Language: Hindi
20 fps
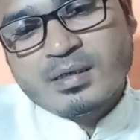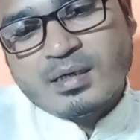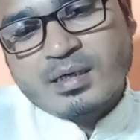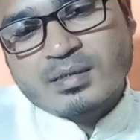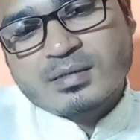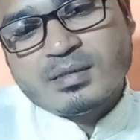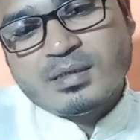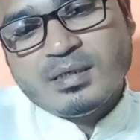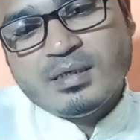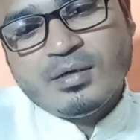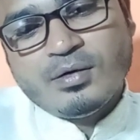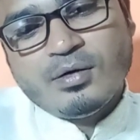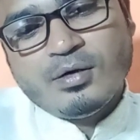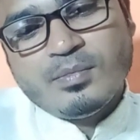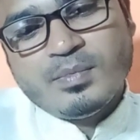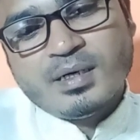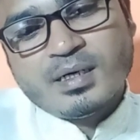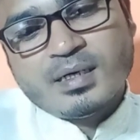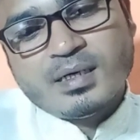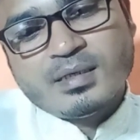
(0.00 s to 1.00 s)
कि अक्सर ये
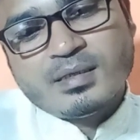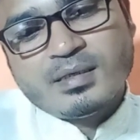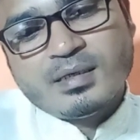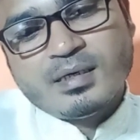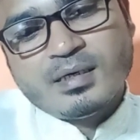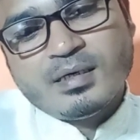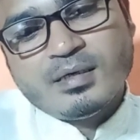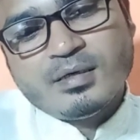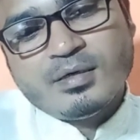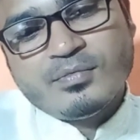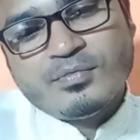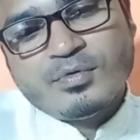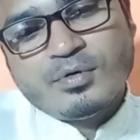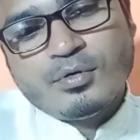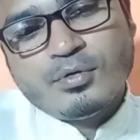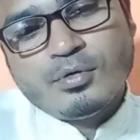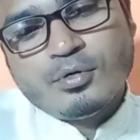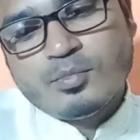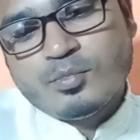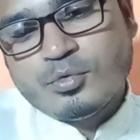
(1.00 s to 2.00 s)
यहमा कहते हैं कि वो
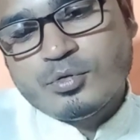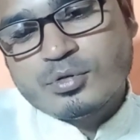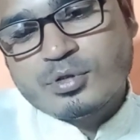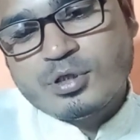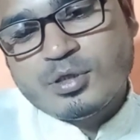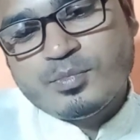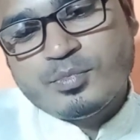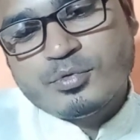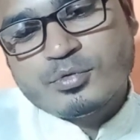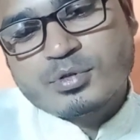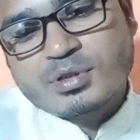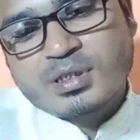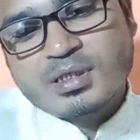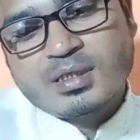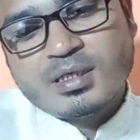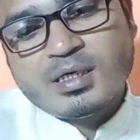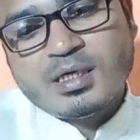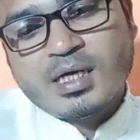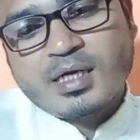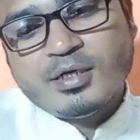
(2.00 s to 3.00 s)
लोग मूर्ति
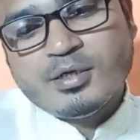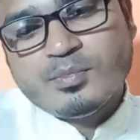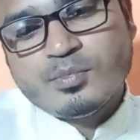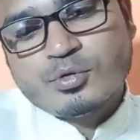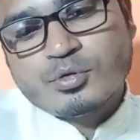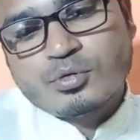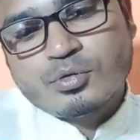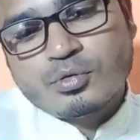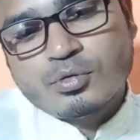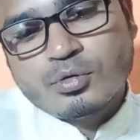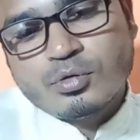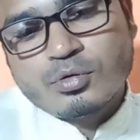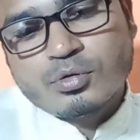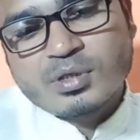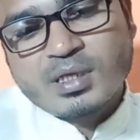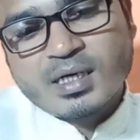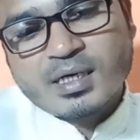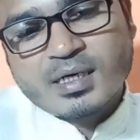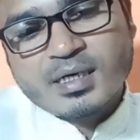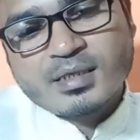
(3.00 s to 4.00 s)
पूछते थे यानी बुतों को
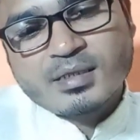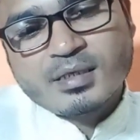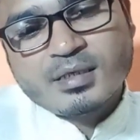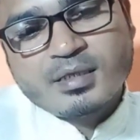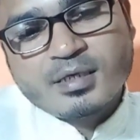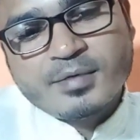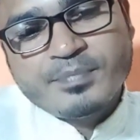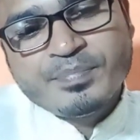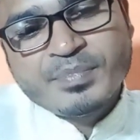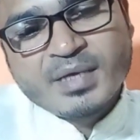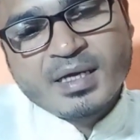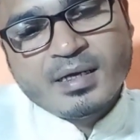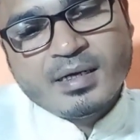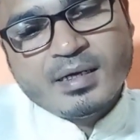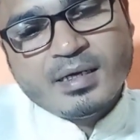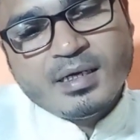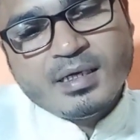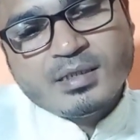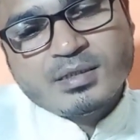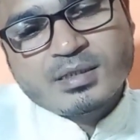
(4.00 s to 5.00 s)
खुदा कहते थे
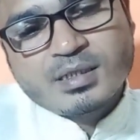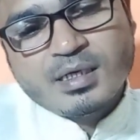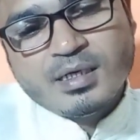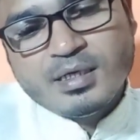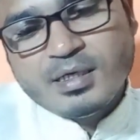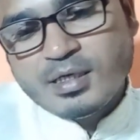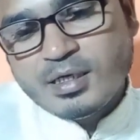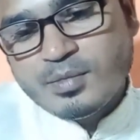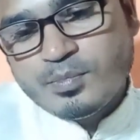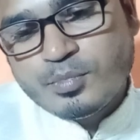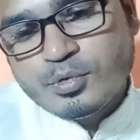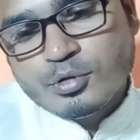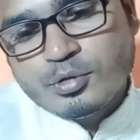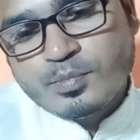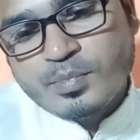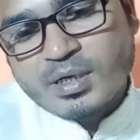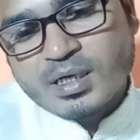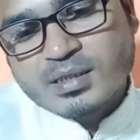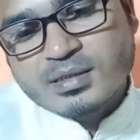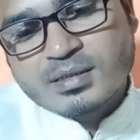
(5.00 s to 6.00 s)
इसलिए
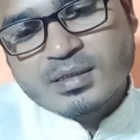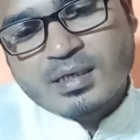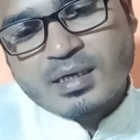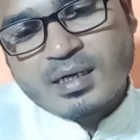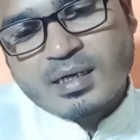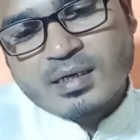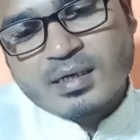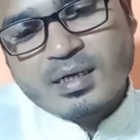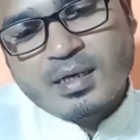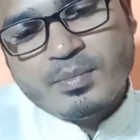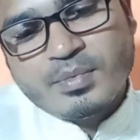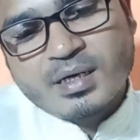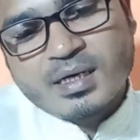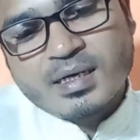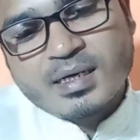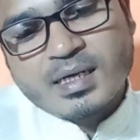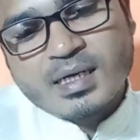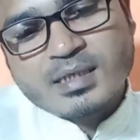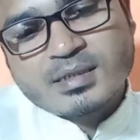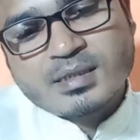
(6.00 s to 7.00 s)
बुत परस्त कहा गया
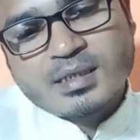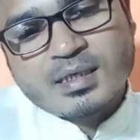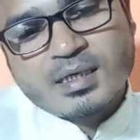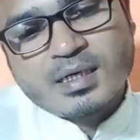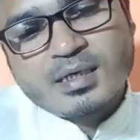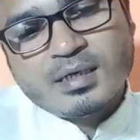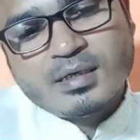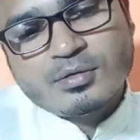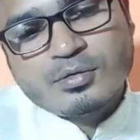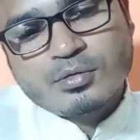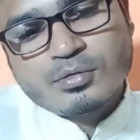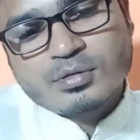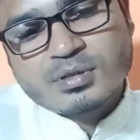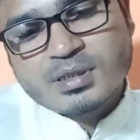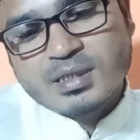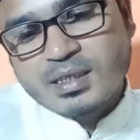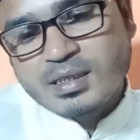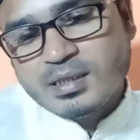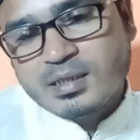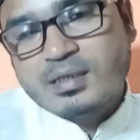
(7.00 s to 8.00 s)
मगर ऐसा कहना
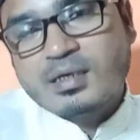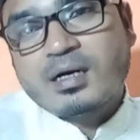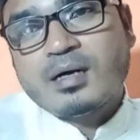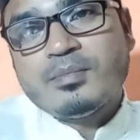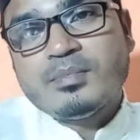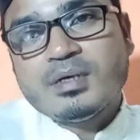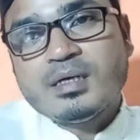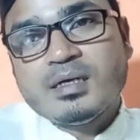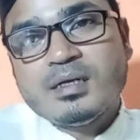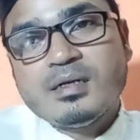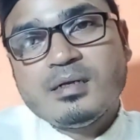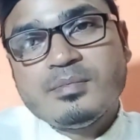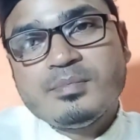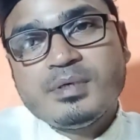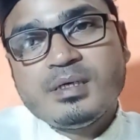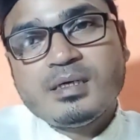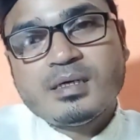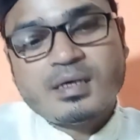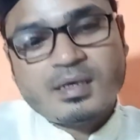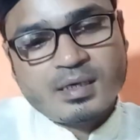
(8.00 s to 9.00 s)
दुरुस्त नहीं कम
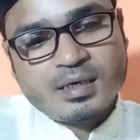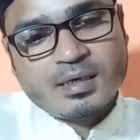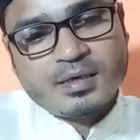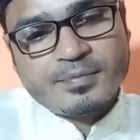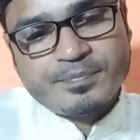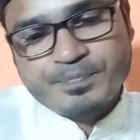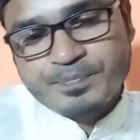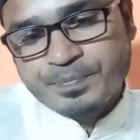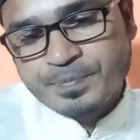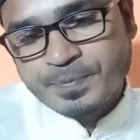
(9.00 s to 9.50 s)
इल्मी है